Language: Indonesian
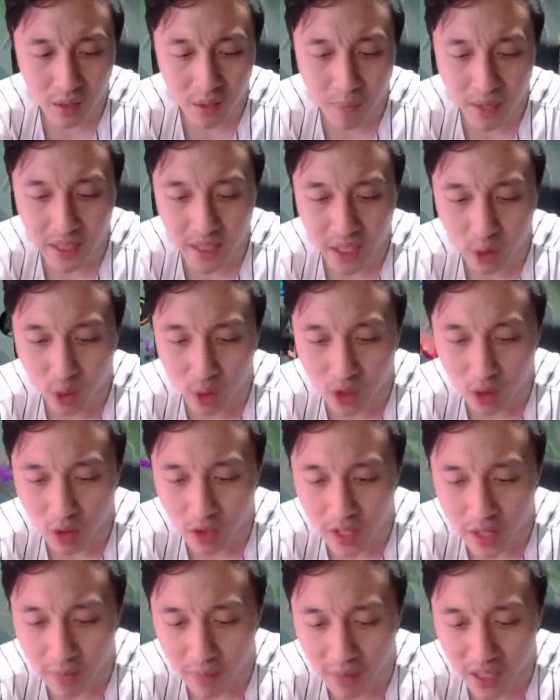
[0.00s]
beda duitnya udah
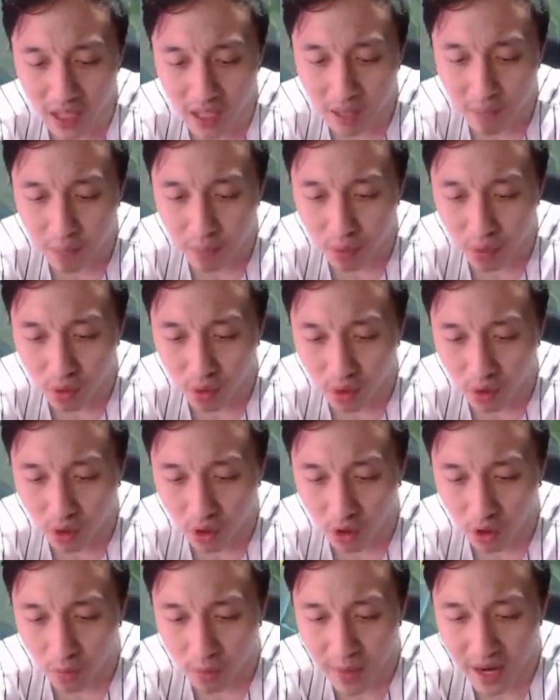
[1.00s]
6
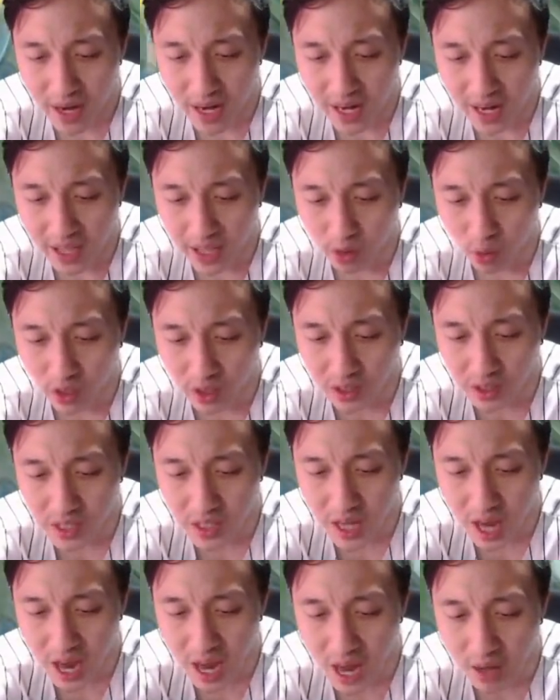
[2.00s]
ribu, beda
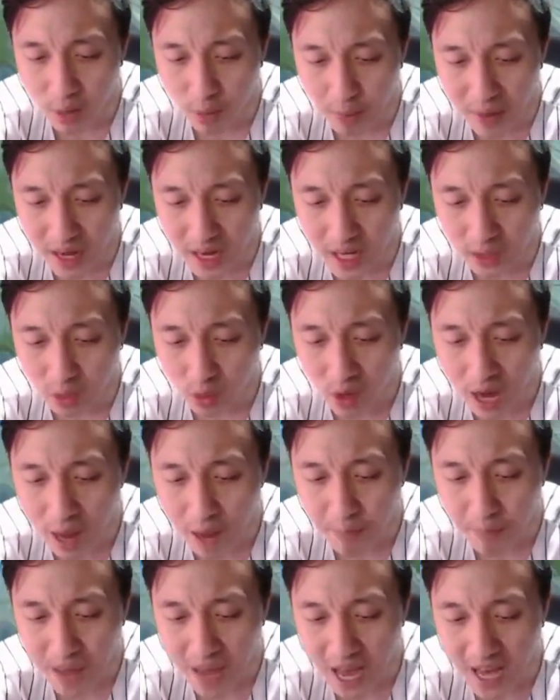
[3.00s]
networknya. Lu pada tuh
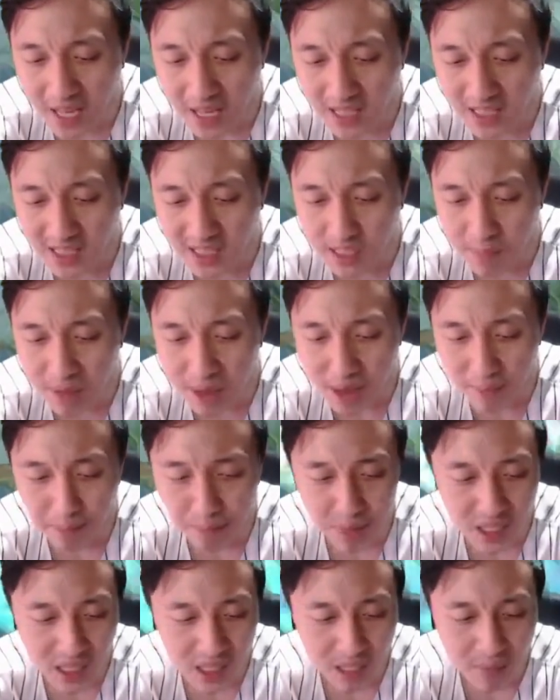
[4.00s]
ngapain sih
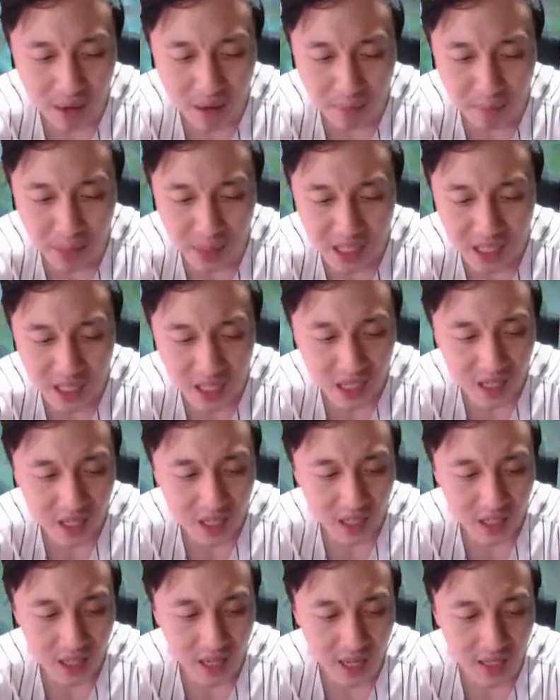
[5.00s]
babi, babi?
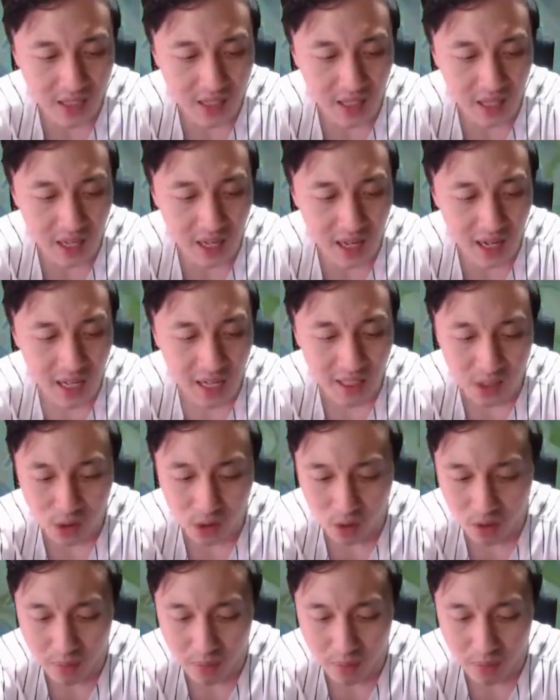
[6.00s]
Nggak jelas cok